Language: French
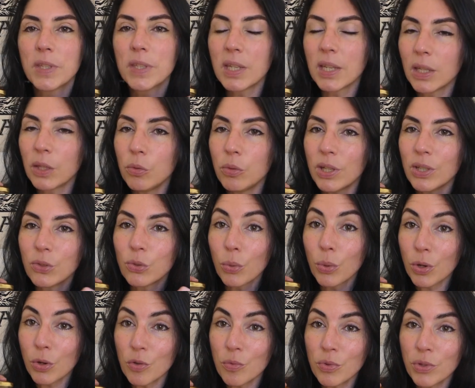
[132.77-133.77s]

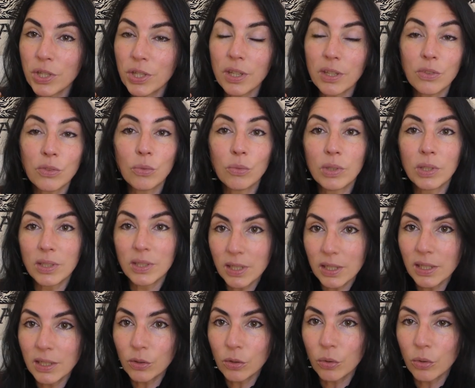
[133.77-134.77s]
circulation et communication des
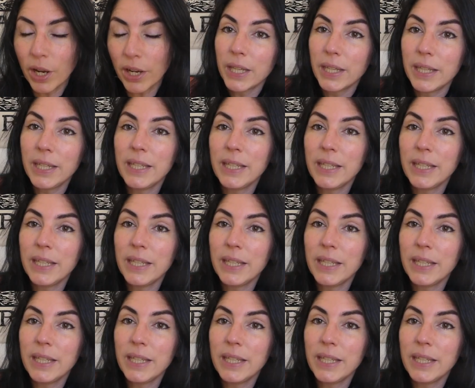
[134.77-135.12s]
électrolytes